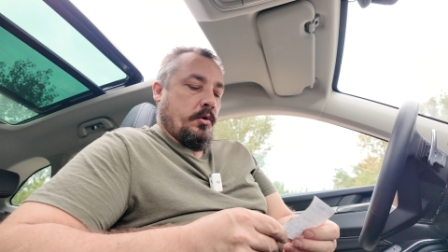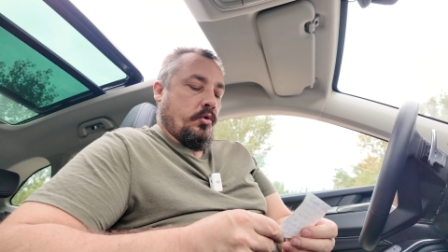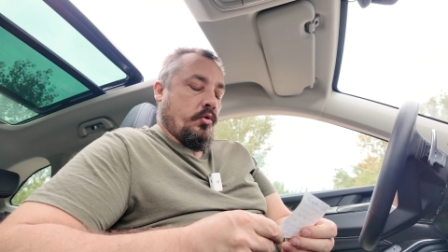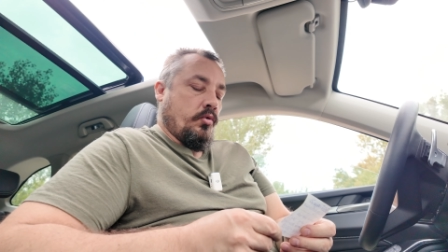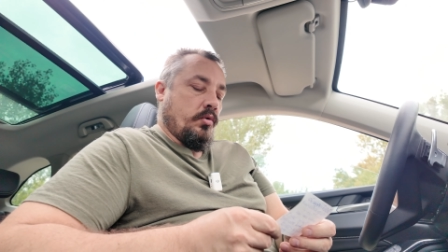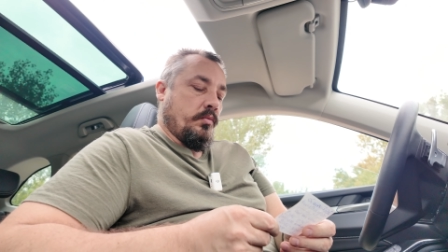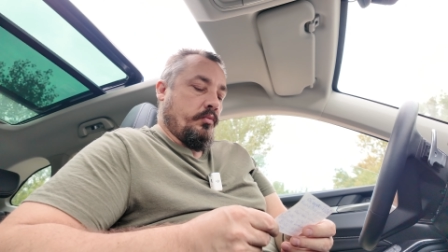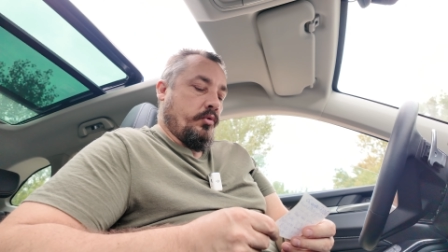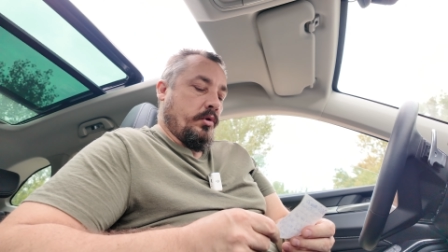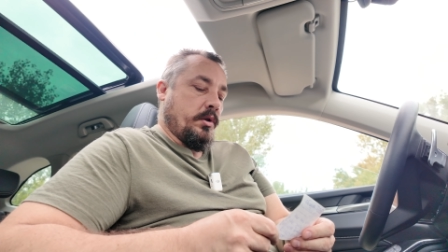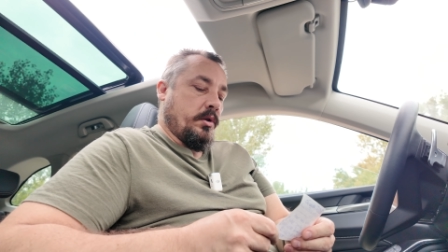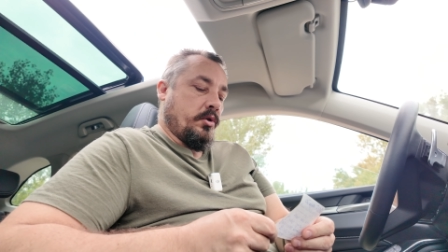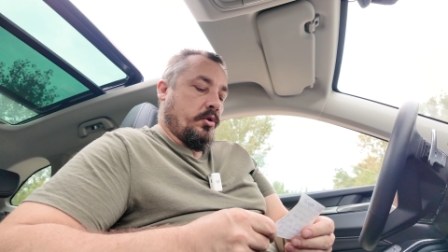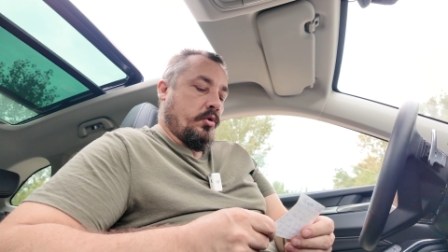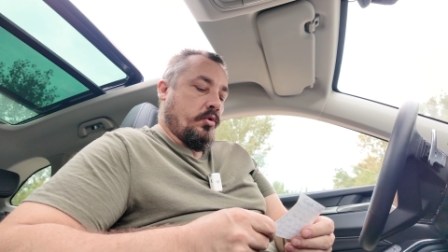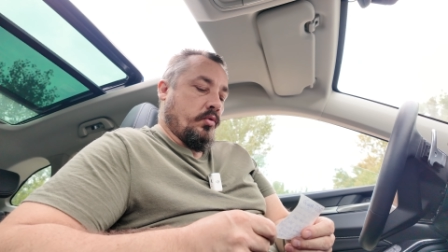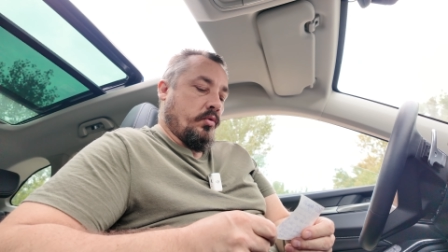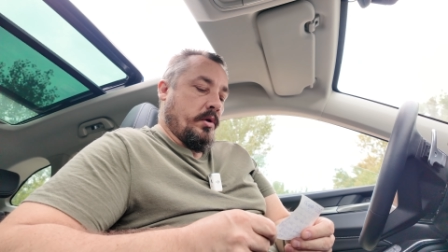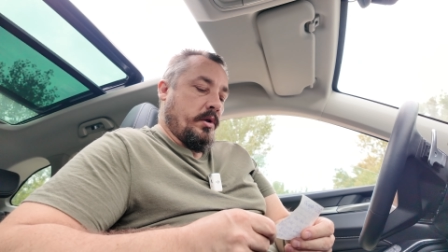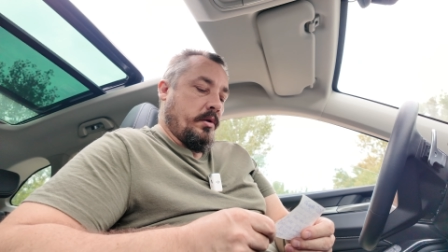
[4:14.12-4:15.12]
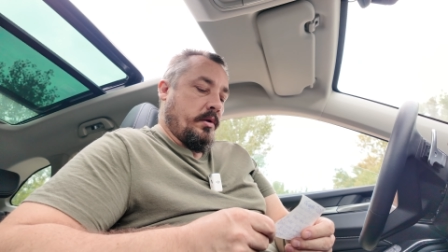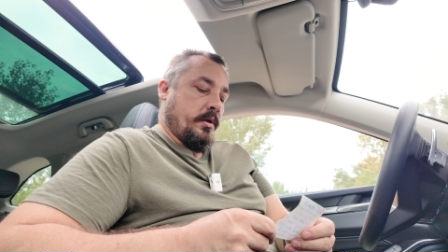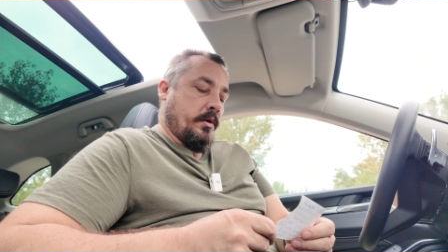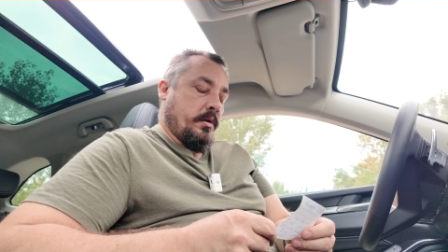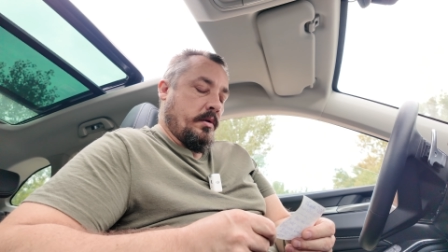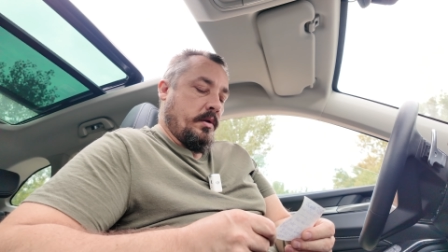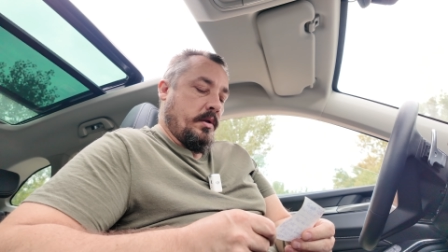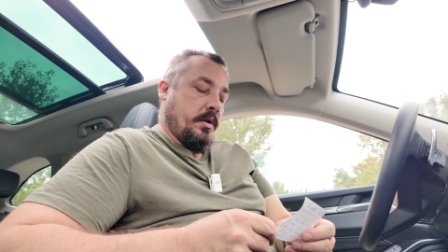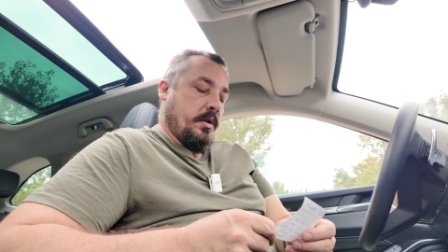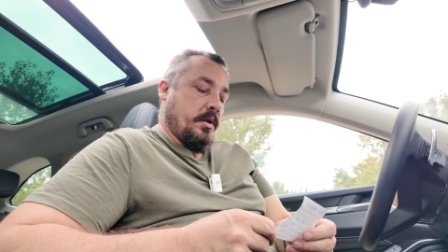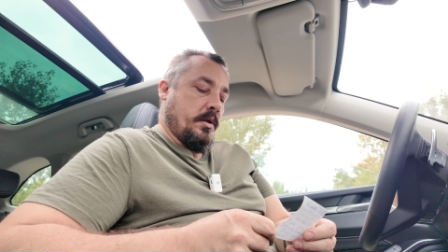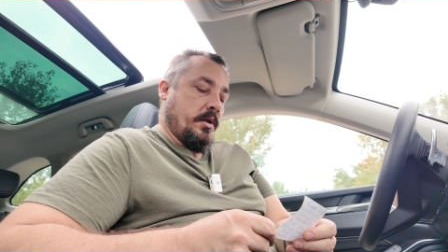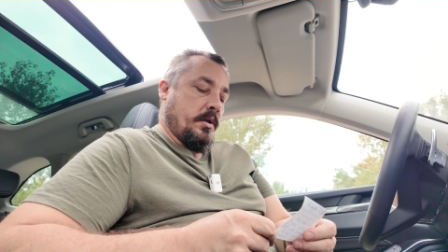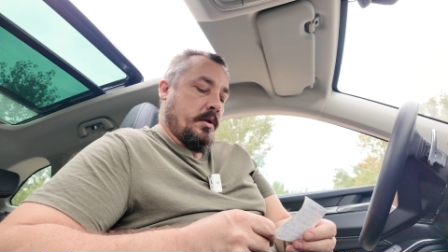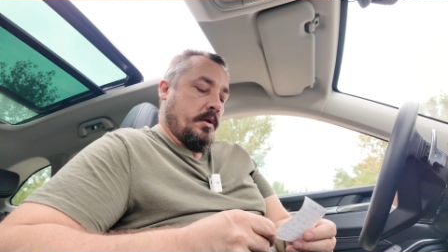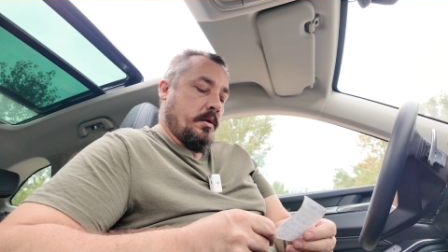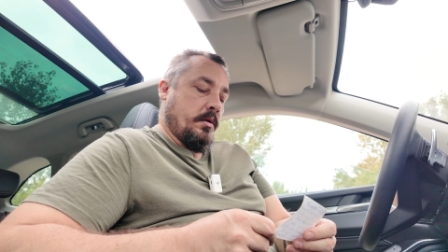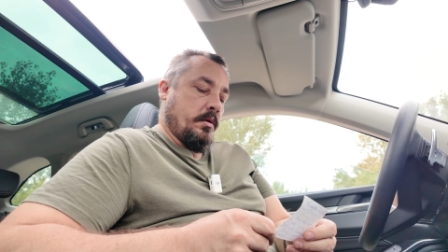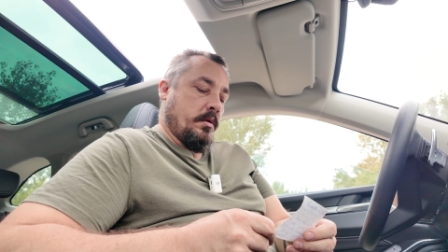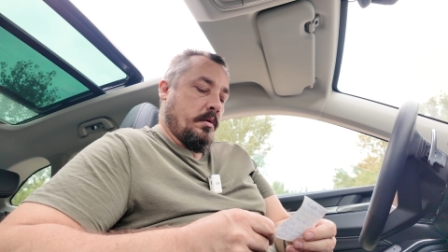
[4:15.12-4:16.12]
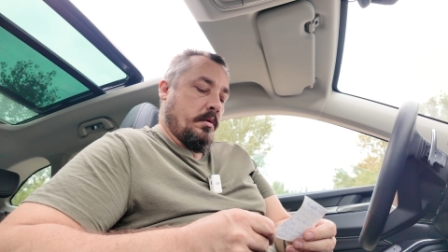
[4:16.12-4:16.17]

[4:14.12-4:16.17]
то он будет стоить не